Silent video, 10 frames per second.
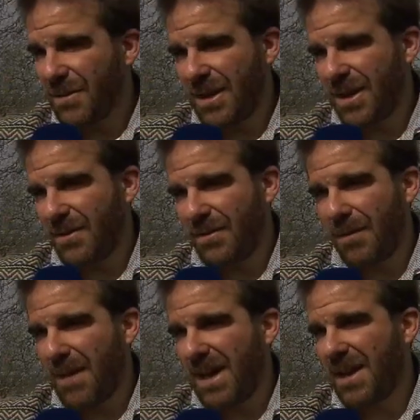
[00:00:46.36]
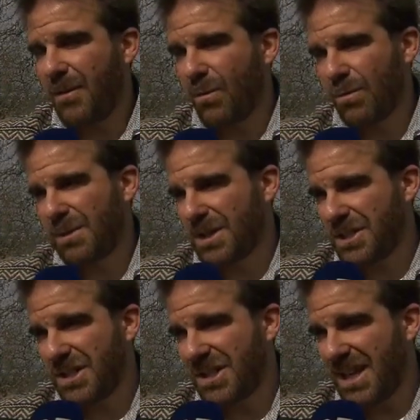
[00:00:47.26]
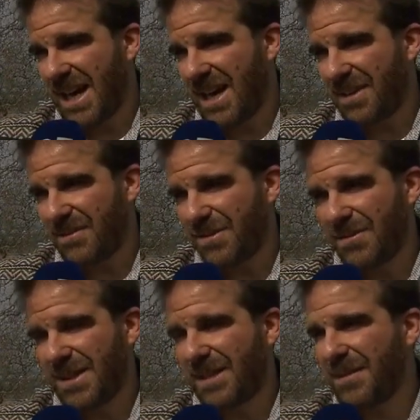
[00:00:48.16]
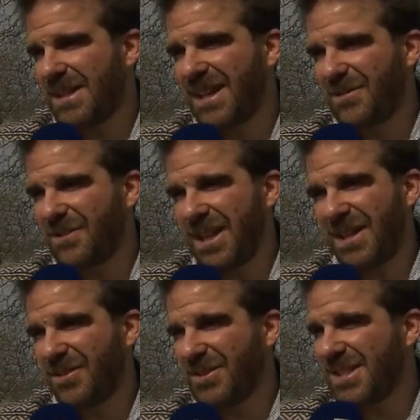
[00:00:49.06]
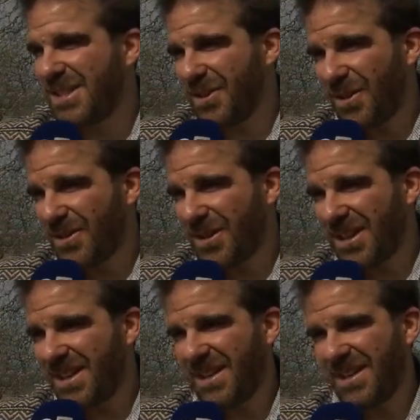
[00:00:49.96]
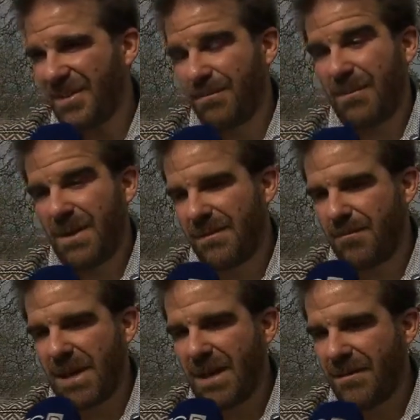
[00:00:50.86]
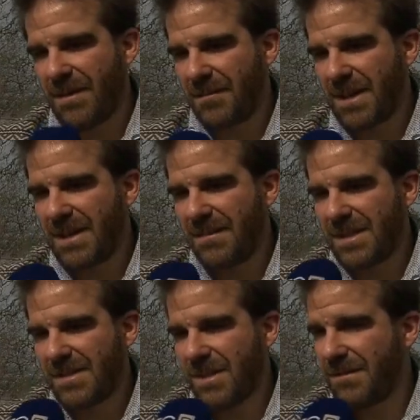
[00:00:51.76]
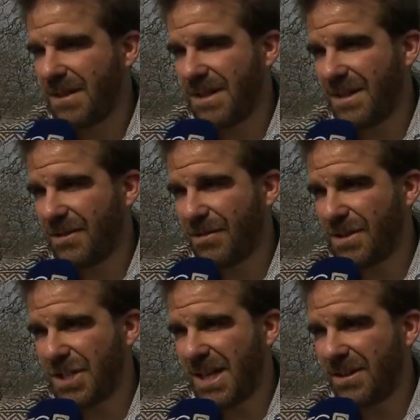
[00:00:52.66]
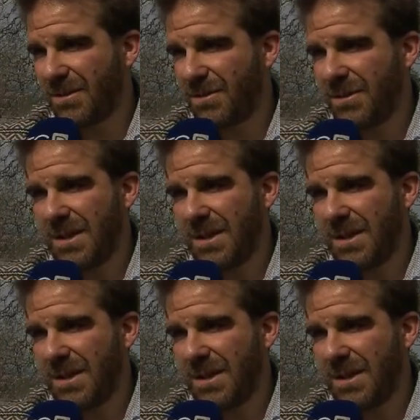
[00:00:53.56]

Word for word: che oramai è ultracentenario, insomma tramandato dai nostri nonni, eh, parliamo veramente verso la fine del Novecento,